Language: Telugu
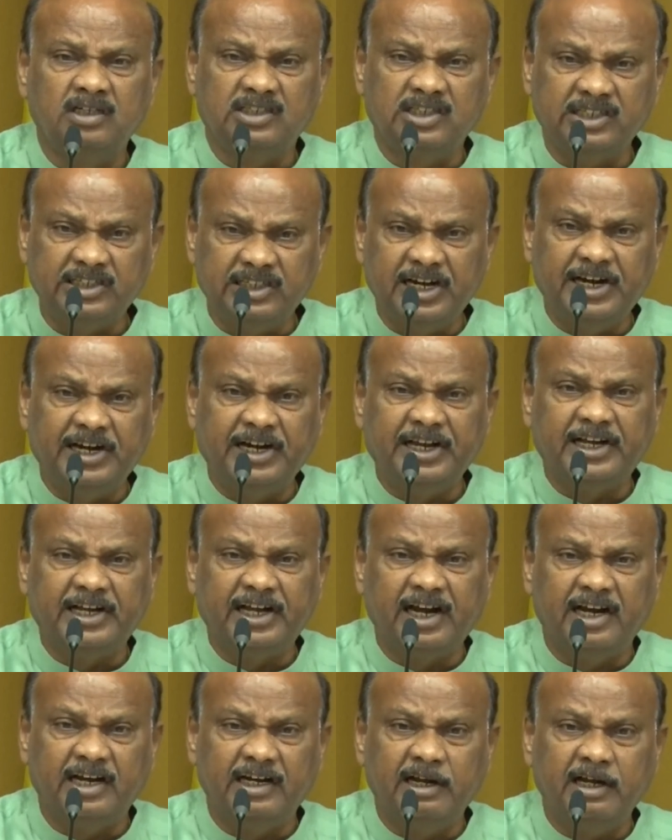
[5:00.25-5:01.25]
ఈ సిఐడి
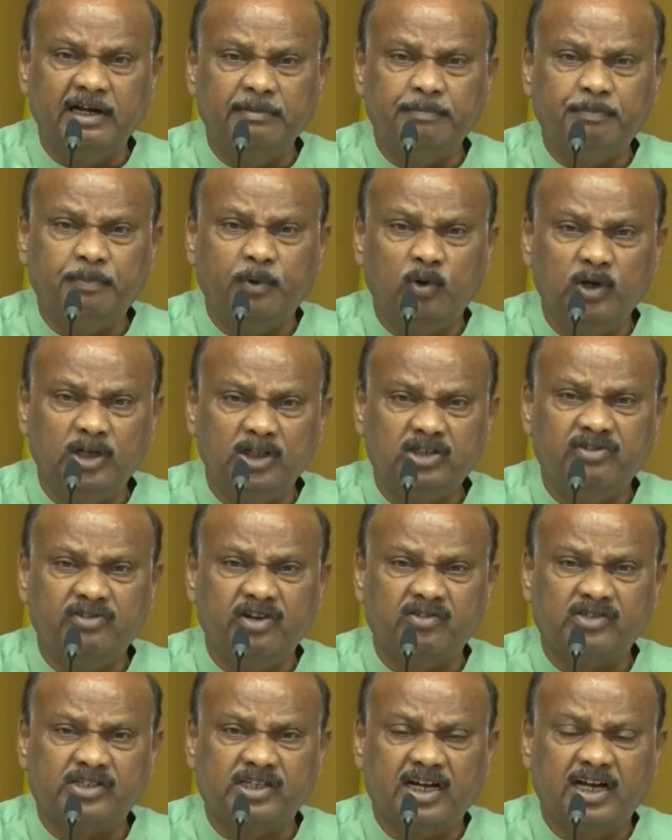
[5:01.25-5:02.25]
కానీ పోలీస్
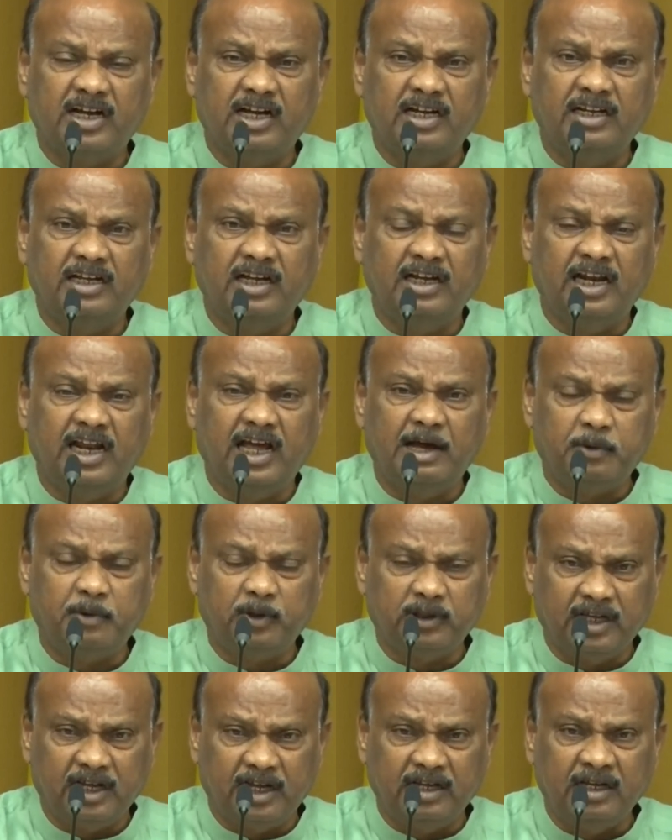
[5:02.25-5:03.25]
వ్యవస్థ కానీ
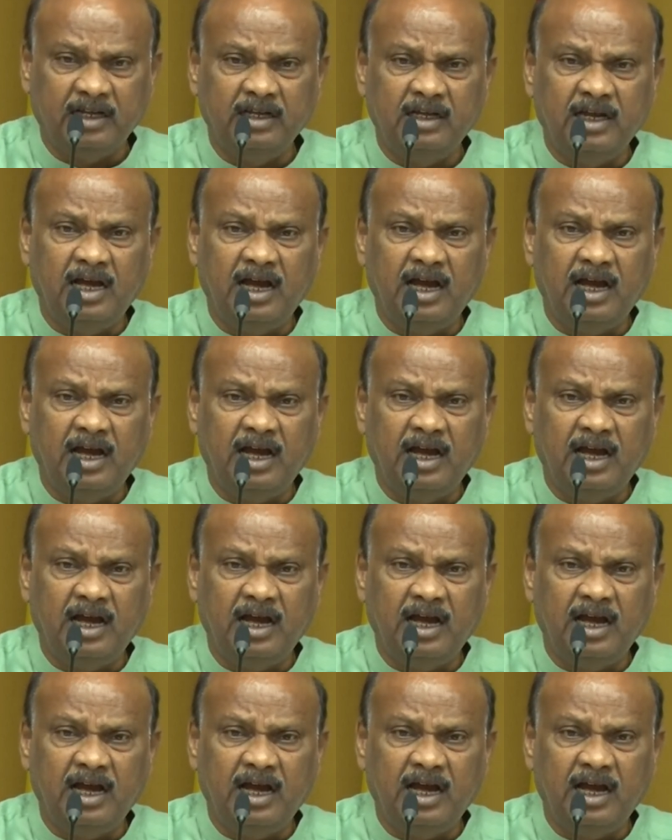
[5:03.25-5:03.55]
లేకపోతే